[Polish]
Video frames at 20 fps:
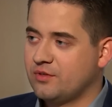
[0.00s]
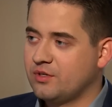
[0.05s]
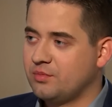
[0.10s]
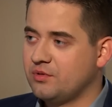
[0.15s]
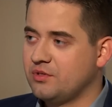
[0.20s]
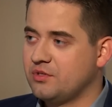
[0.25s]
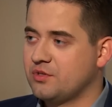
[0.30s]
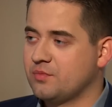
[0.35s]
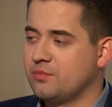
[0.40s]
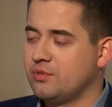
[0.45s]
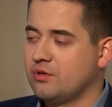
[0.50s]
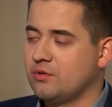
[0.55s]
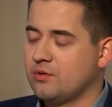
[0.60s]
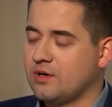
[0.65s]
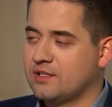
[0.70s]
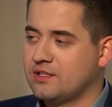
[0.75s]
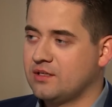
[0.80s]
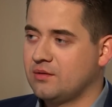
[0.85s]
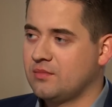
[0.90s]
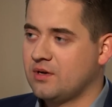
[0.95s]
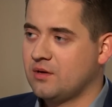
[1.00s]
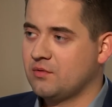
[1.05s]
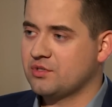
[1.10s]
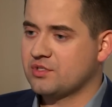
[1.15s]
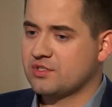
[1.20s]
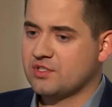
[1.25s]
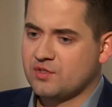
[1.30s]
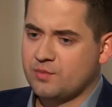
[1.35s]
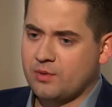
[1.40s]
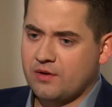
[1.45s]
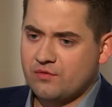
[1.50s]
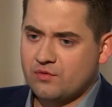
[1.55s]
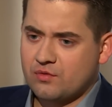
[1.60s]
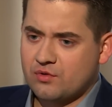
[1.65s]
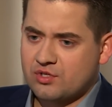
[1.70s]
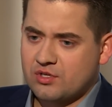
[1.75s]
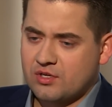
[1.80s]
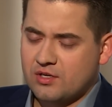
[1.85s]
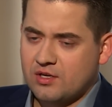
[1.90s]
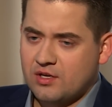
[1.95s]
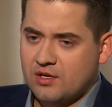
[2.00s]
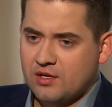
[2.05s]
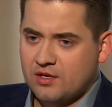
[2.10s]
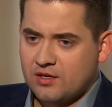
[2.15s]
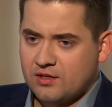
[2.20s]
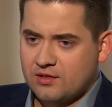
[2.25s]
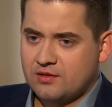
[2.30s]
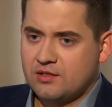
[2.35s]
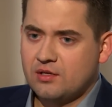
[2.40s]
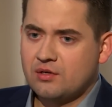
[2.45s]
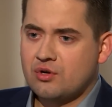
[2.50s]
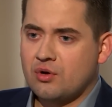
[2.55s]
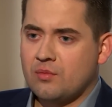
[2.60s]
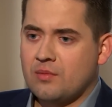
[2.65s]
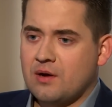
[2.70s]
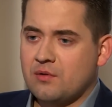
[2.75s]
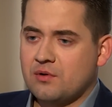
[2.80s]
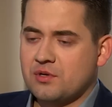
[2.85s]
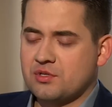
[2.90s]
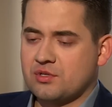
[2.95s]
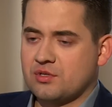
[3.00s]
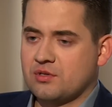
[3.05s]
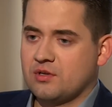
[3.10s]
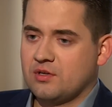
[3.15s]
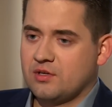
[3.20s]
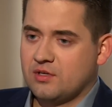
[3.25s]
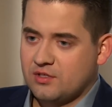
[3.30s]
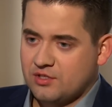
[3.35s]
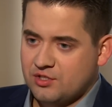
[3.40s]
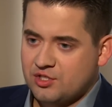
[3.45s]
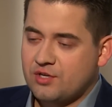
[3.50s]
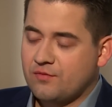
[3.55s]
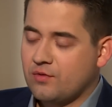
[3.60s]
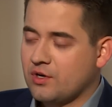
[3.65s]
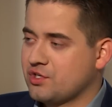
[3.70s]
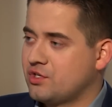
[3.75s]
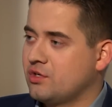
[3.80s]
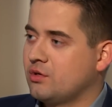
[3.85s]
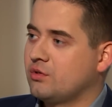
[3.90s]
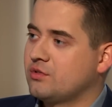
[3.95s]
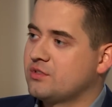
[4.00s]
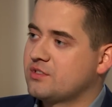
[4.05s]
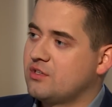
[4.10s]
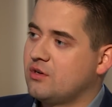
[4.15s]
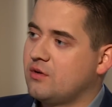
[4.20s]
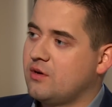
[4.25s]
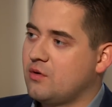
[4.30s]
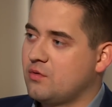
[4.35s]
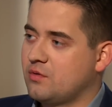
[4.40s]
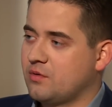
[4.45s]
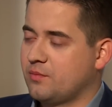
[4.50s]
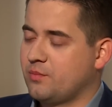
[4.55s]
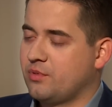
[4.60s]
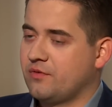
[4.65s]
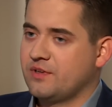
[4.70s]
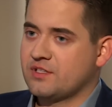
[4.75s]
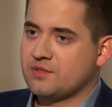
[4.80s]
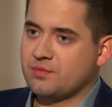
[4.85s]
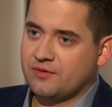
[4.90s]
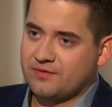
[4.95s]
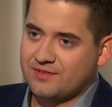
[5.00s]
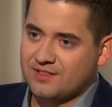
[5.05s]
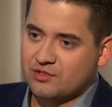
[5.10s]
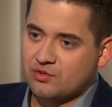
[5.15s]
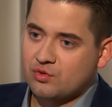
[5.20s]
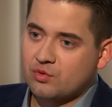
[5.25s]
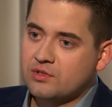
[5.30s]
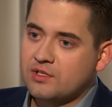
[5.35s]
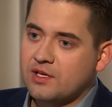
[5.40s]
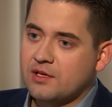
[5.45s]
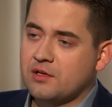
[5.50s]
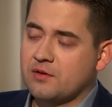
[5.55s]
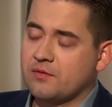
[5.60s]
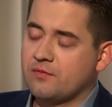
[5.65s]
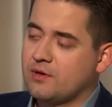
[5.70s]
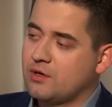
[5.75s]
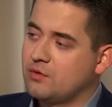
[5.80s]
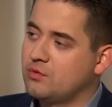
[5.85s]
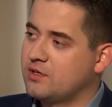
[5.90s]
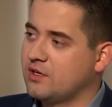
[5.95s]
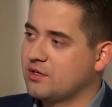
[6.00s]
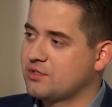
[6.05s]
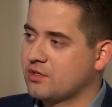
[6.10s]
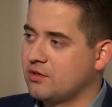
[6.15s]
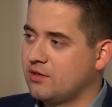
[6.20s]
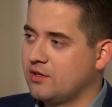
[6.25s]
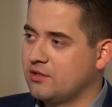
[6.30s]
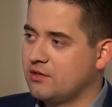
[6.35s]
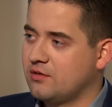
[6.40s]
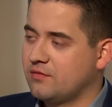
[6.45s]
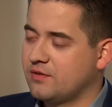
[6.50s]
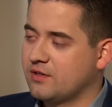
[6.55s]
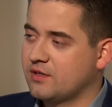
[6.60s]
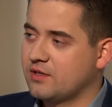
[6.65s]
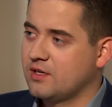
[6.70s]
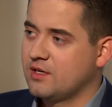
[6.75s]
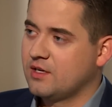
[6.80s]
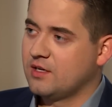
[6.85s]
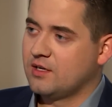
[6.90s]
wybić, był Adam Małysz, co sprawiło, że tylko Małysz i że właśnie on zdołał, powiedzmy, w tych trudnych warunkach szkoleniowych,